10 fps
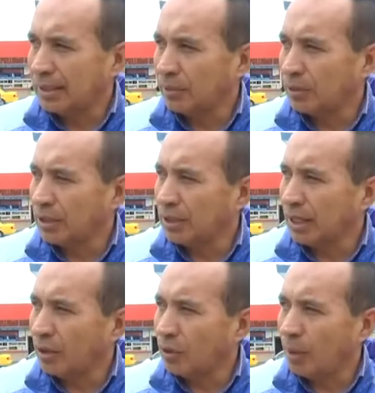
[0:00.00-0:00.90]
les hemos
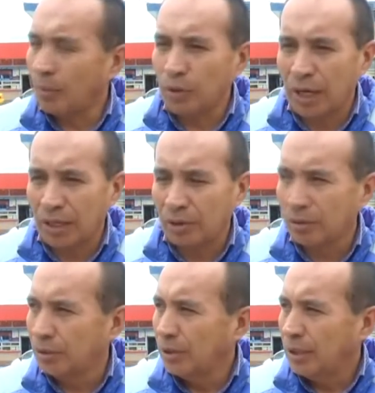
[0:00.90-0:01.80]
estado
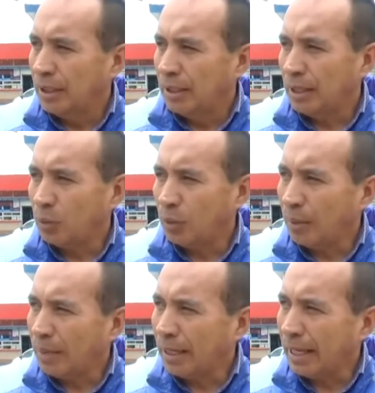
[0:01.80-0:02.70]
apoyando de
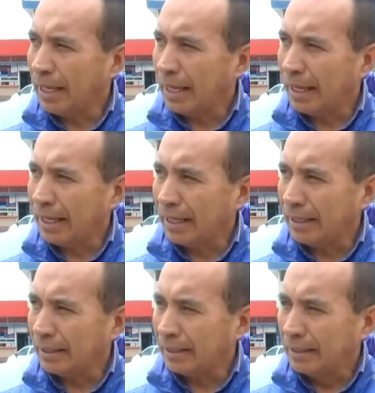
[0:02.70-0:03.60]
alguna manera
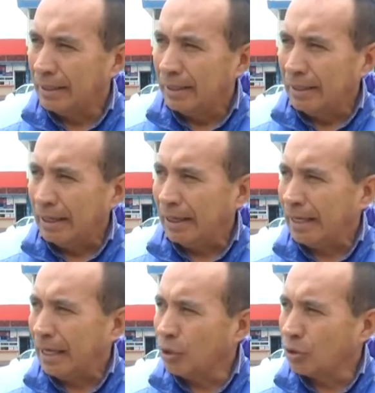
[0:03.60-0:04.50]
en,
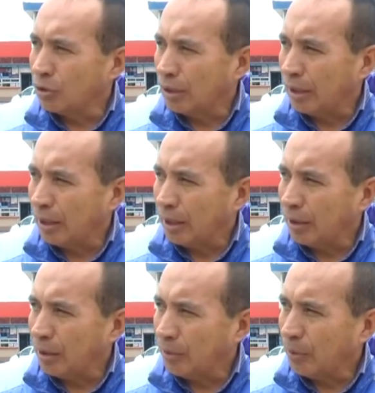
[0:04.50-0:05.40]
que ellos,
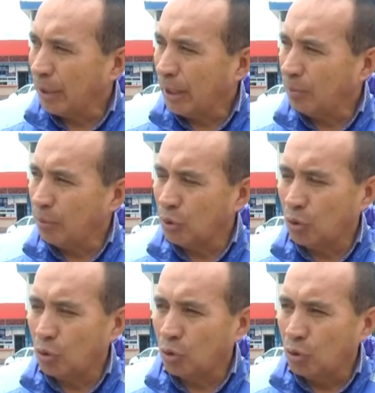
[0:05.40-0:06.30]
eh, por
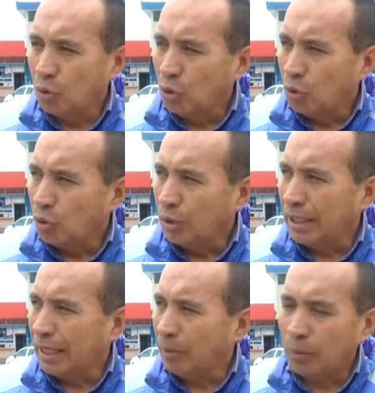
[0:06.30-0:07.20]
ejemplo,
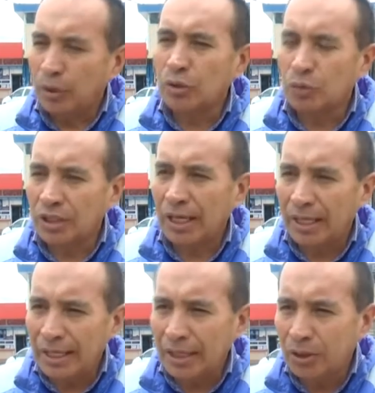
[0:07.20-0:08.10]
quieren ponerse un
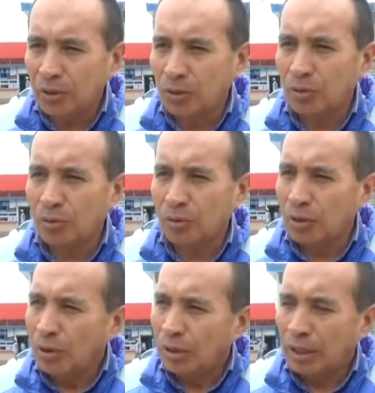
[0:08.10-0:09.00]
chalequito,
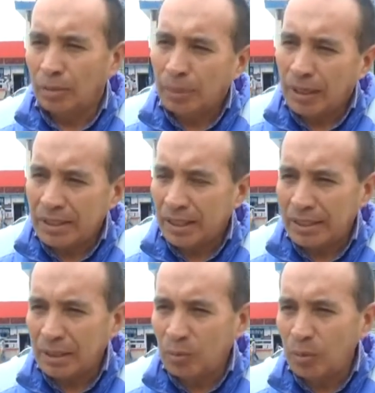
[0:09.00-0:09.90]
que parece que
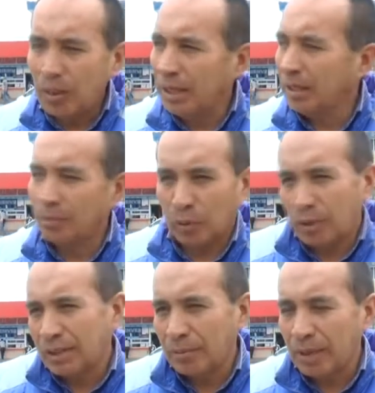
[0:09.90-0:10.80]
está muy bien, que
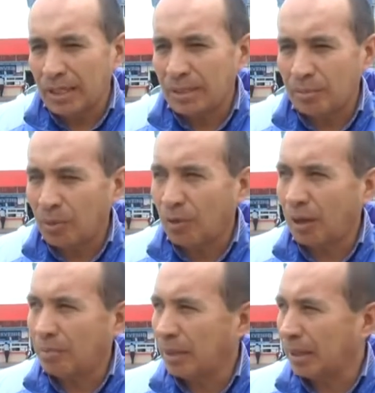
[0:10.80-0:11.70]
bueno, está bien que se
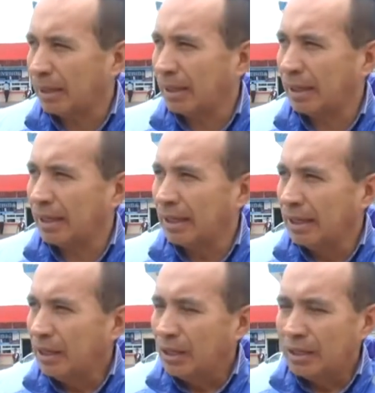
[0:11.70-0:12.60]
pongan para que
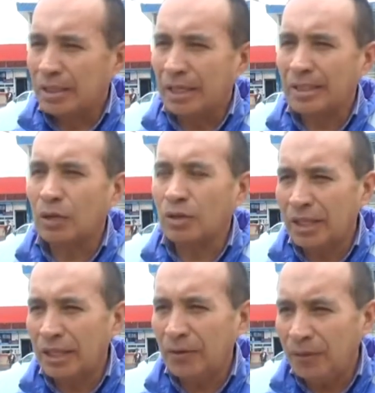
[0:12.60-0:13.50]
se, los
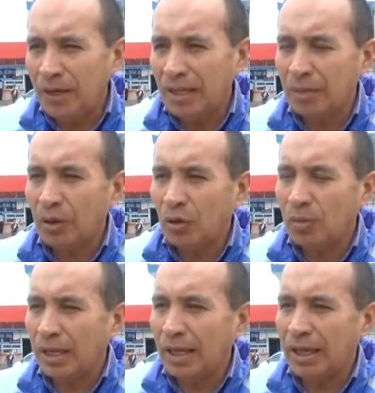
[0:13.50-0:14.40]
identifique de mejor
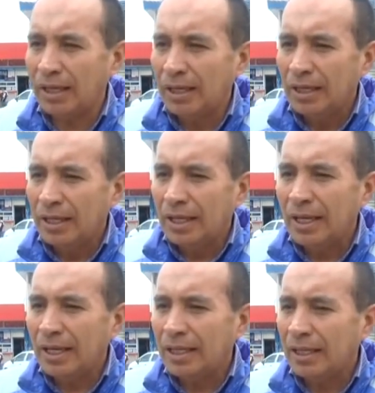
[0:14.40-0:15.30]
manera y
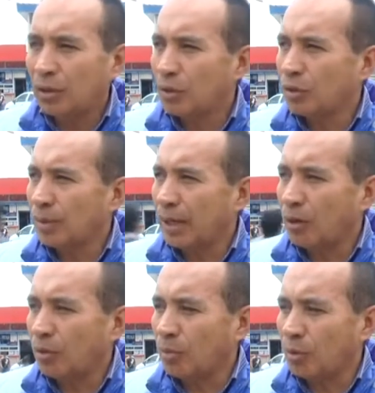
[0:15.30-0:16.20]
la gente no los vea
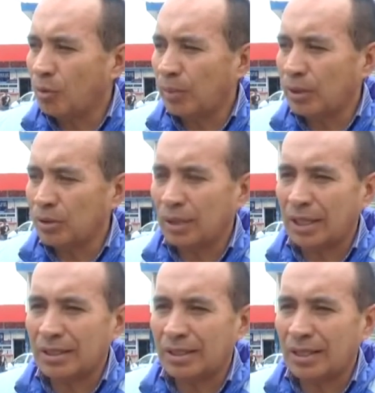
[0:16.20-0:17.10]
como
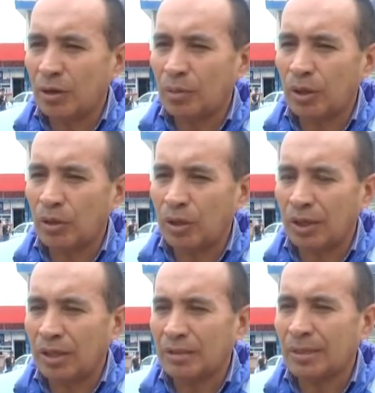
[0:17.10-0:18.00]
personas a lo mejor
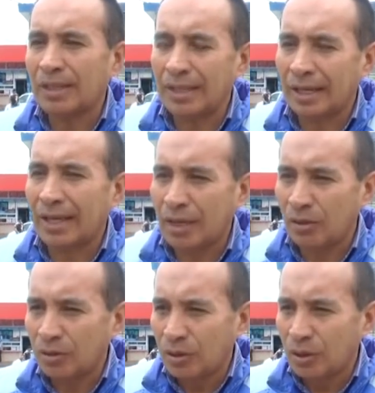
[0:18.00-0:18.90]
que les va a hacer daño.